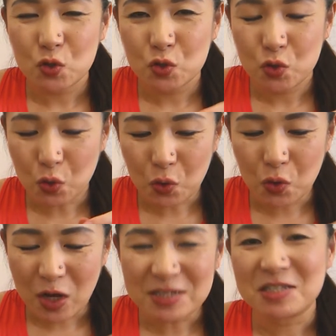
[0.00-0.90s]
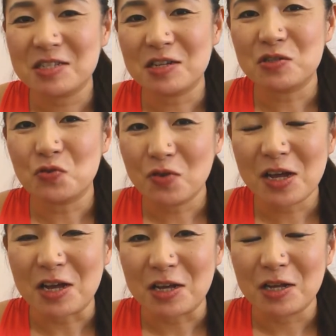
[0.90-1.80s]
チョコが好きな人
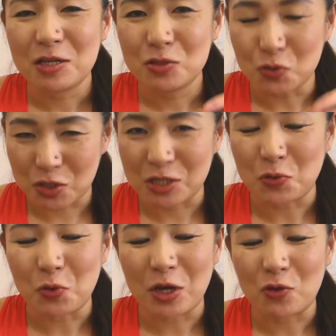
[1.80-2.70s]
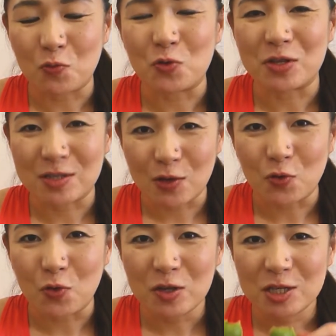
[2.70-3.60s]
はそっちの方がいいと思うんですけ
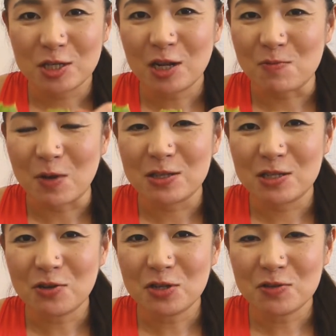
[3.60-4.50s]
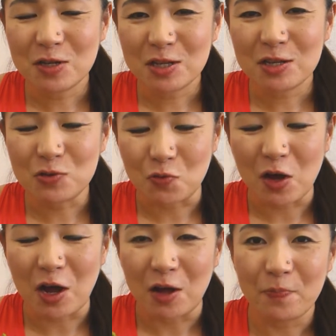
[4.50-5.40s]
どしっかり抹茶を味わいたい人
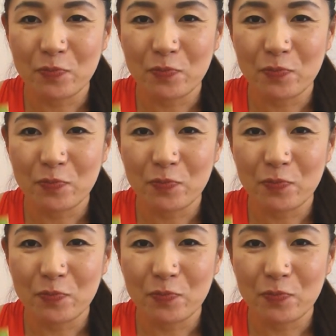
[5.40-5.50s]
は